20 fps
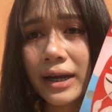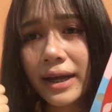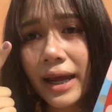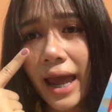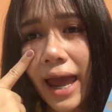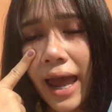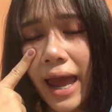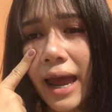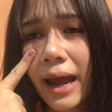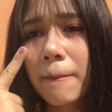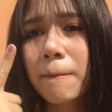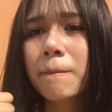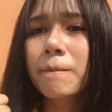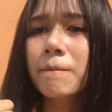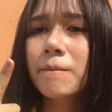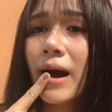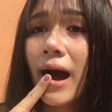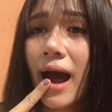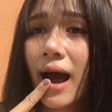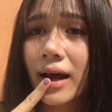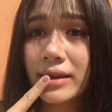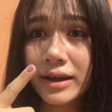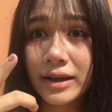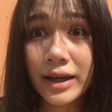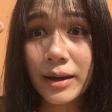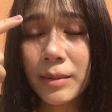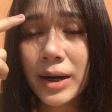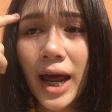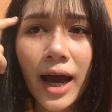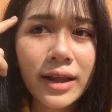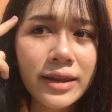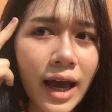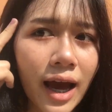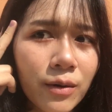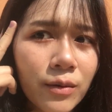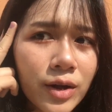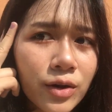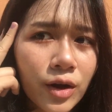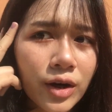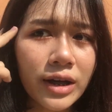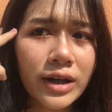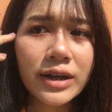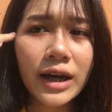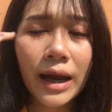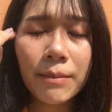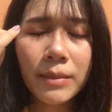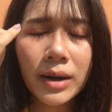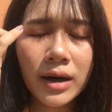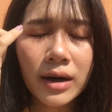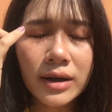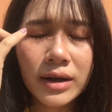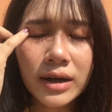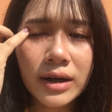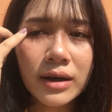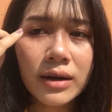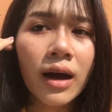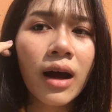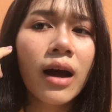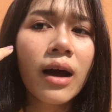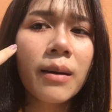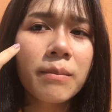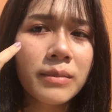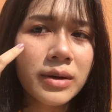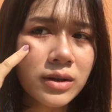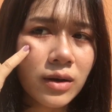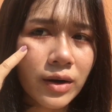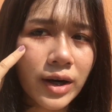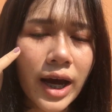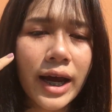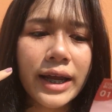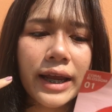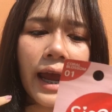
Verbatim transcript: งแก้มปากแต่ในมาทาตาด้วยตอนนี้ใช้เบอร์หนึ่งเบอร์สองทา